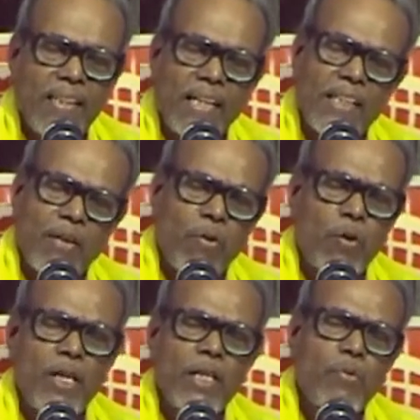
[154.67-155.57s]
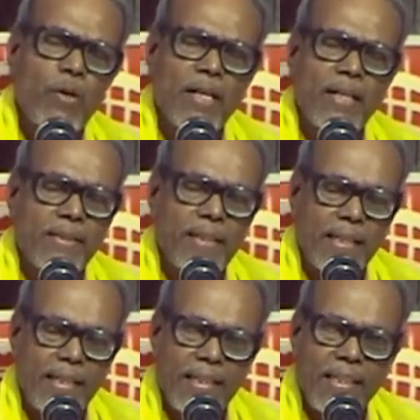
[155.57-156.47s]
அது எவ்வளோ உயர்ந்த பொருளாக இருந்தாலும்
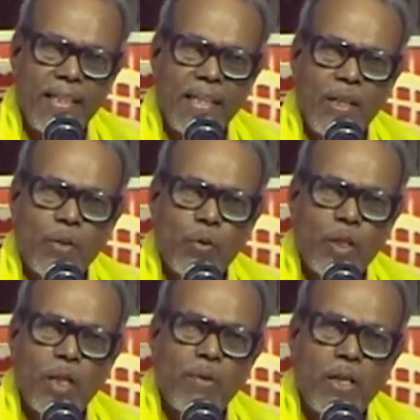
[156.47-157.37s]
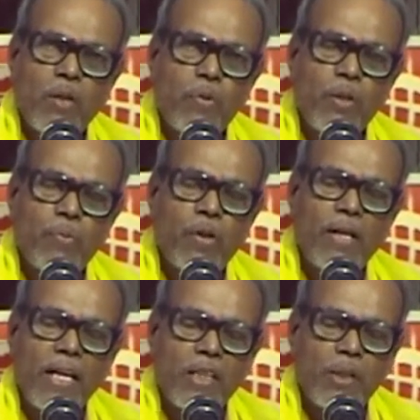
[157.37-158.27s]
சரி தோற்றமாகக்கூடிய
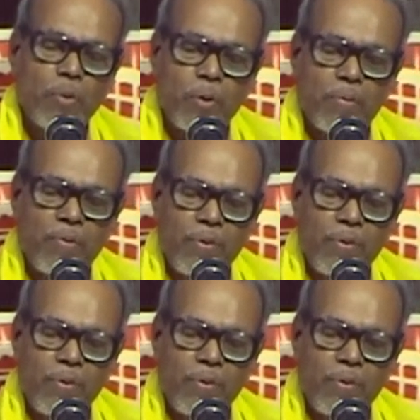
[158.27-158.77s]
பொருள் அழிந்து போகும்